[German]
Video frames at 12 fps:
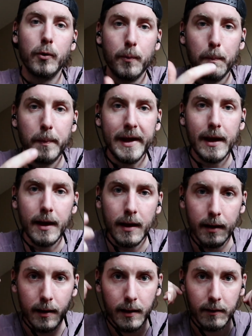Und
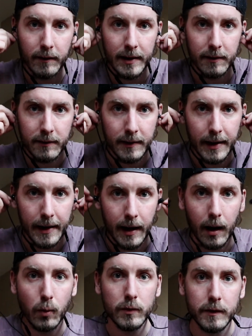B, wenn ich sie
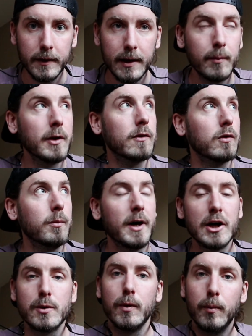dann rausnehme,
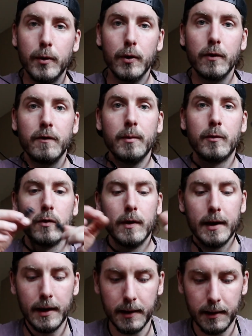zum Beispiel, um mit irgendwem
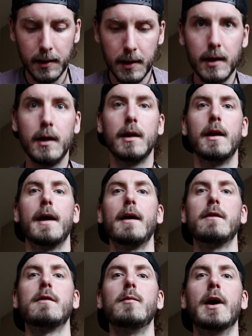zu reden, dann
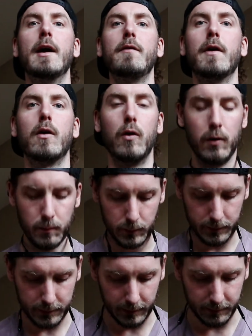hänge ich sie mir einfach
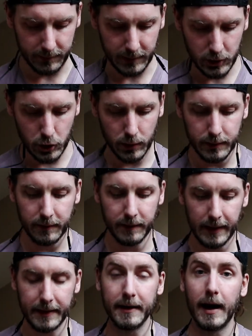um und ihr seht schon,
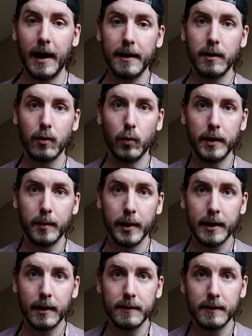die fallen dann A nicht
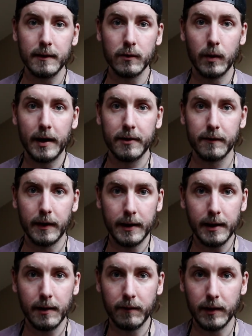runter, man kann sie nicht so leicht
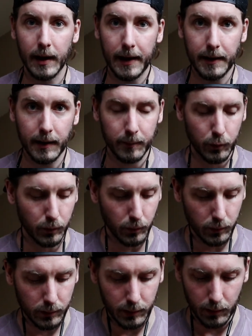verlieren wie andere
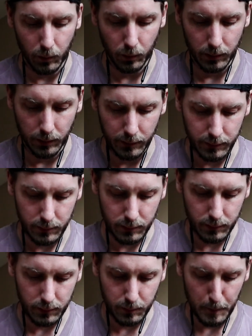Produkte und